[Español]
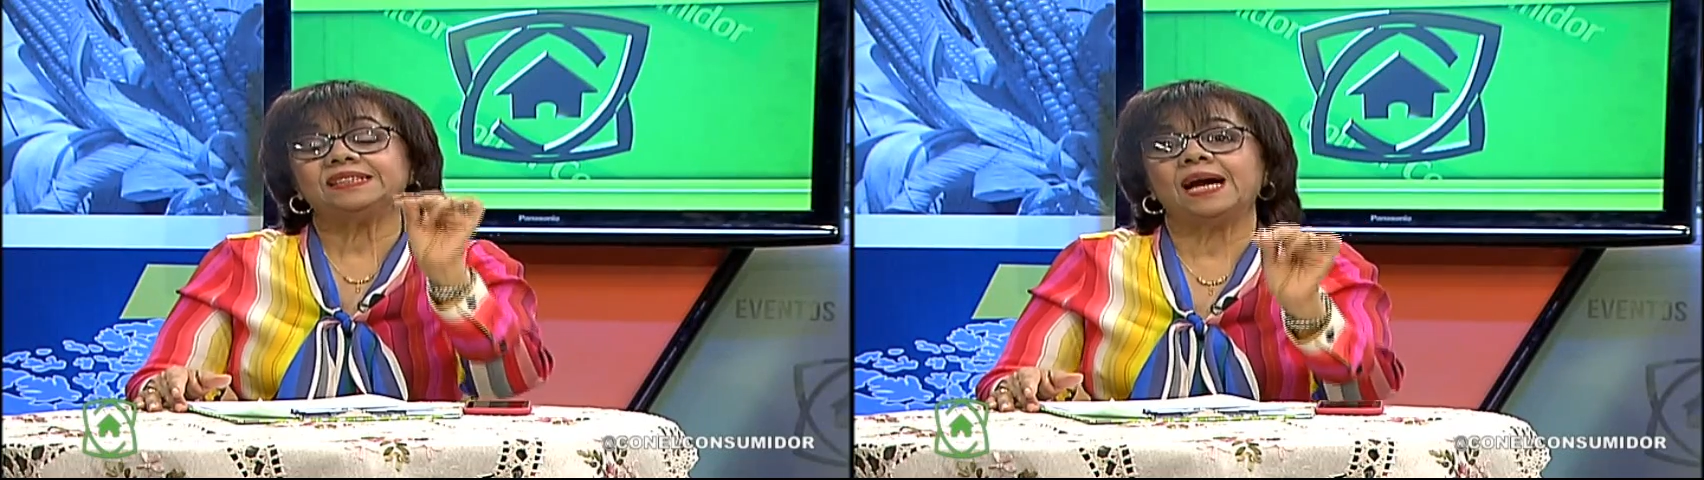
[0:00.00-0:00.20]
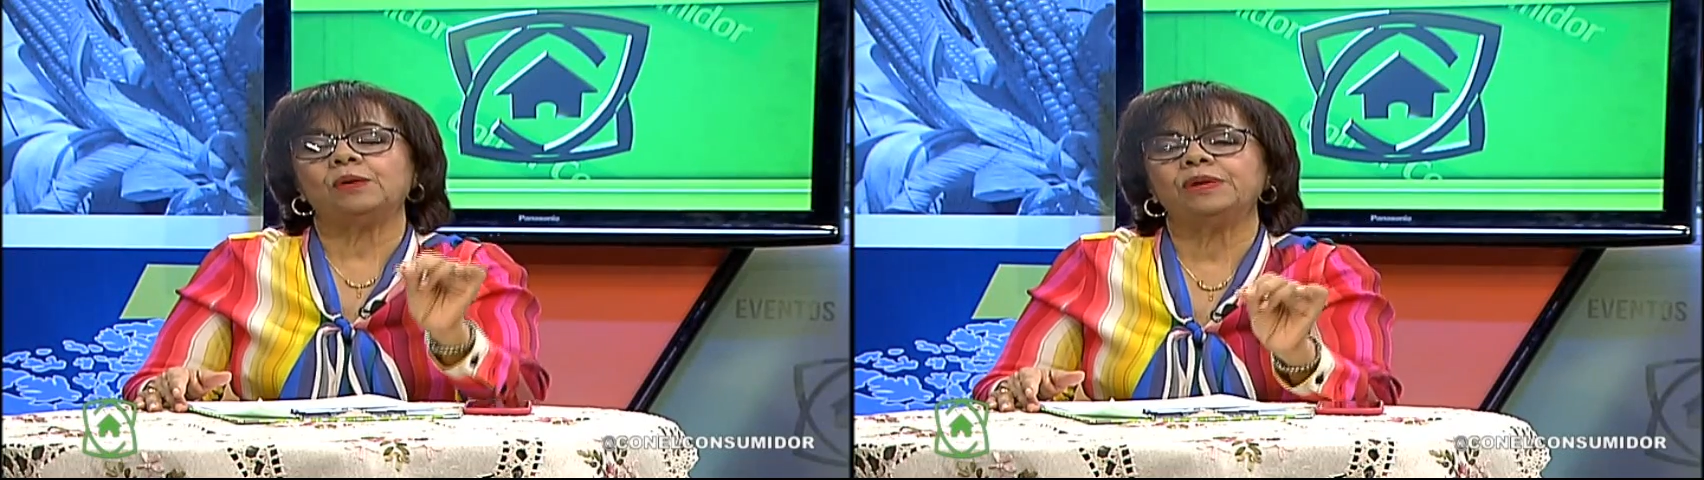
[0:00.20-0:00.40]

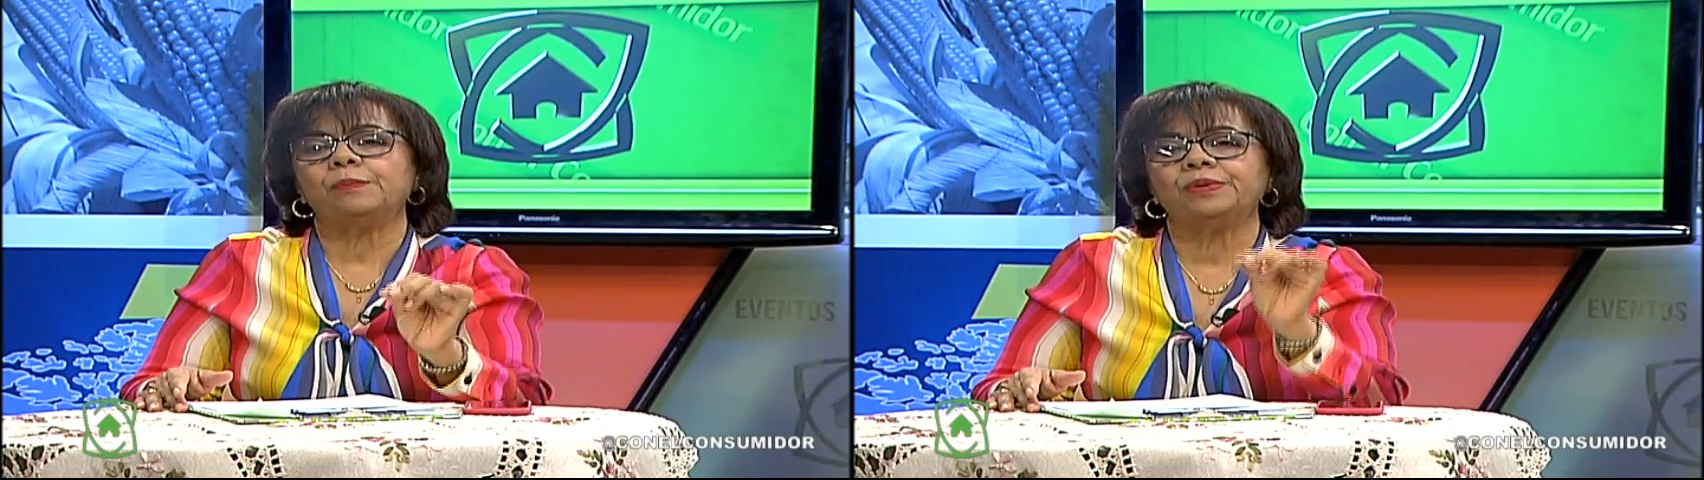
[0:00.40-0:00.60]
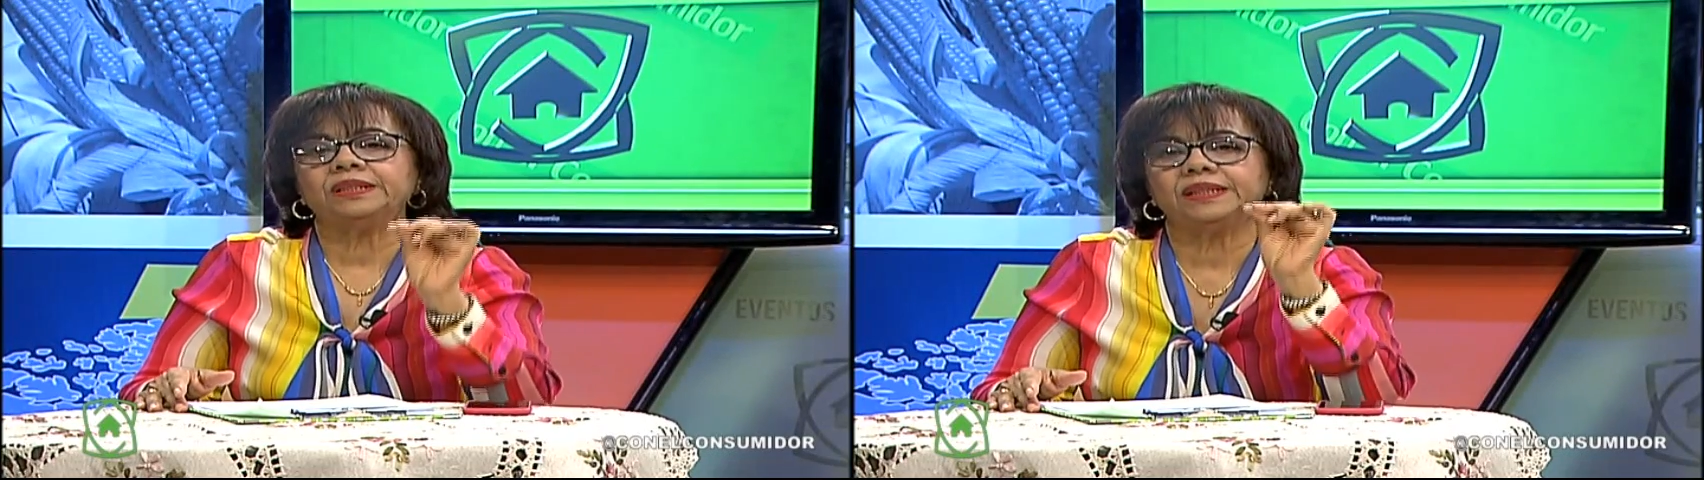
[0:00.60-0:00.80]
ya una
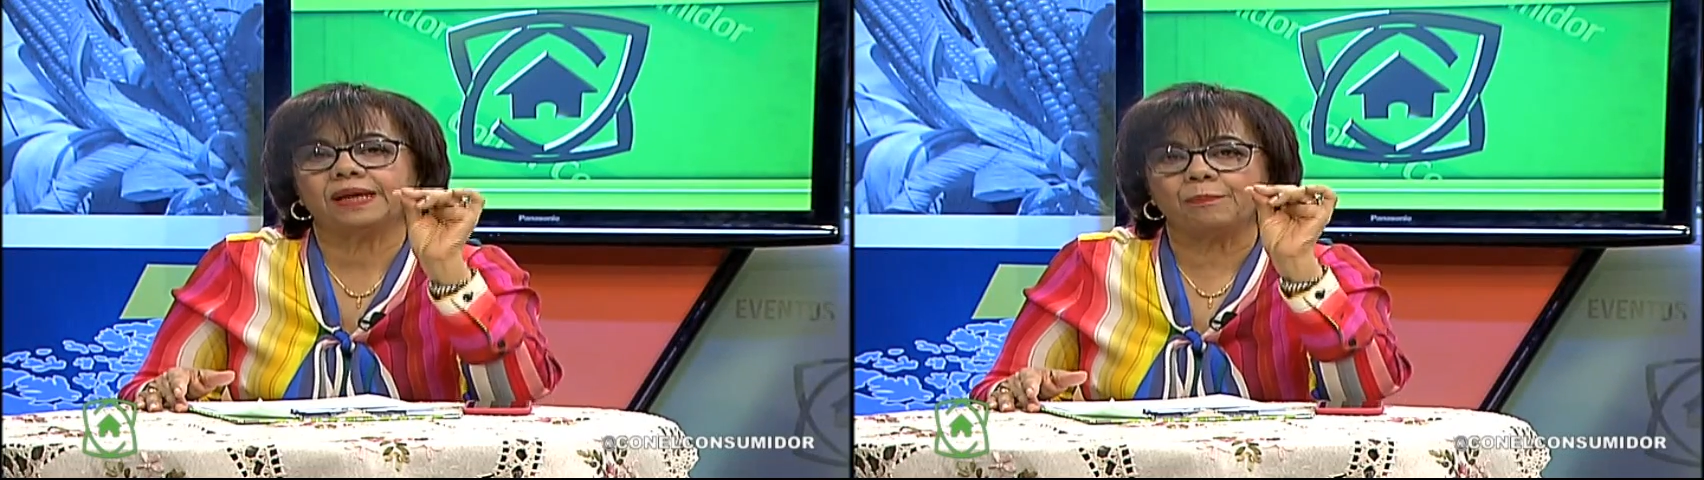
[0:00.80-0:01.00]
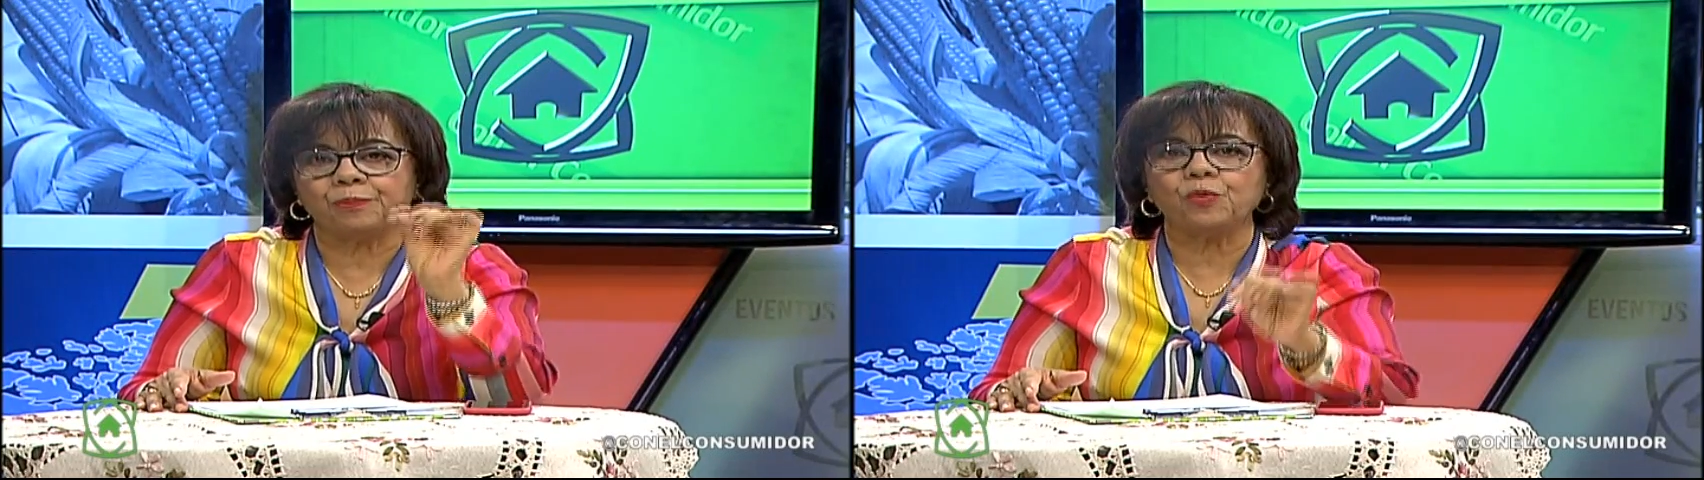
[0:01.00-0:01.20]

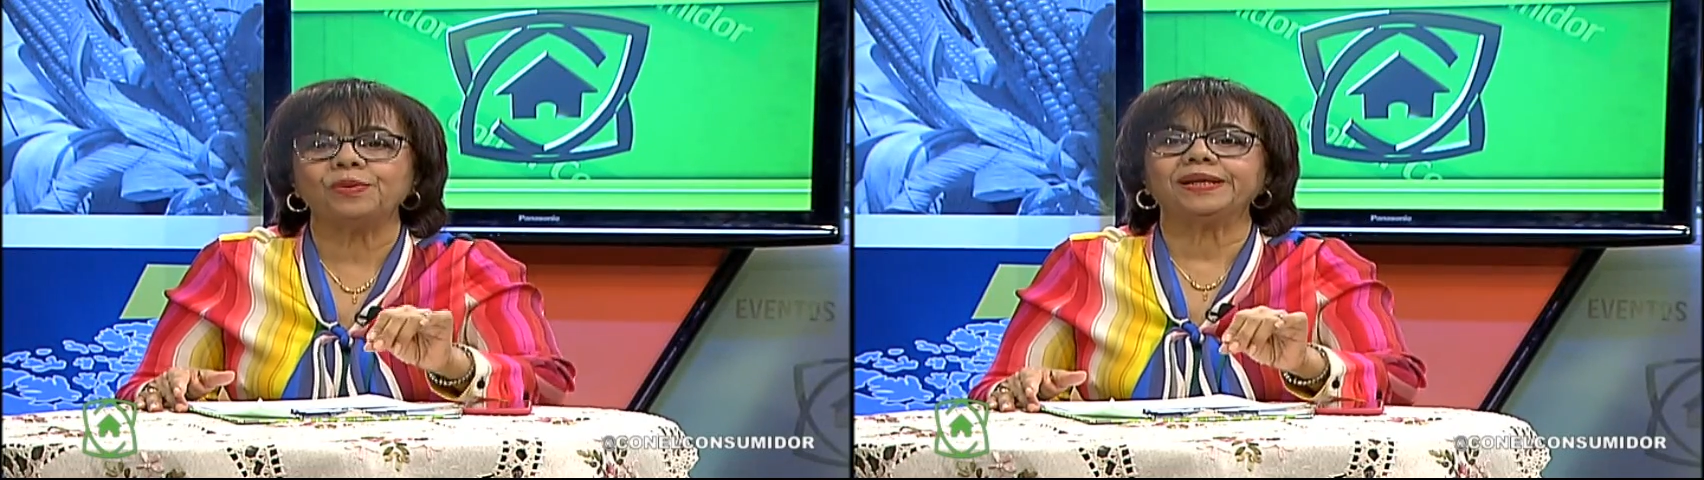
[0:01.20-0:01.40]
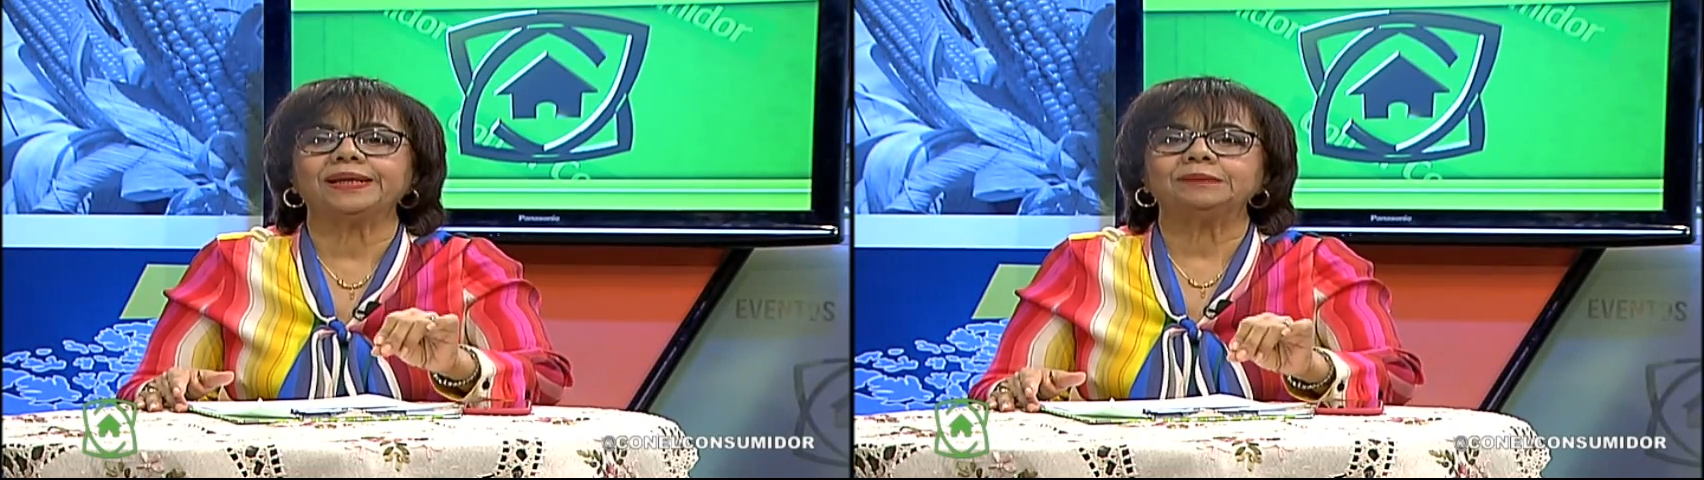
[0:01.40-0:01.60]
política
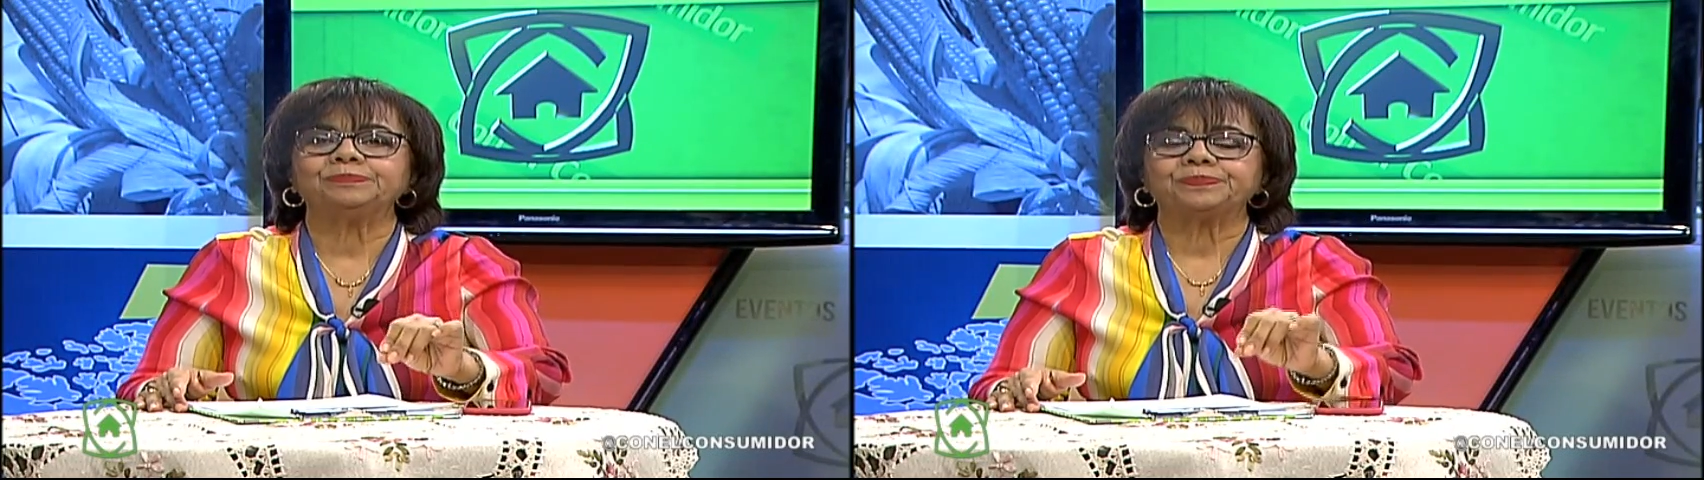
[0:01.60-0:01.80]
pública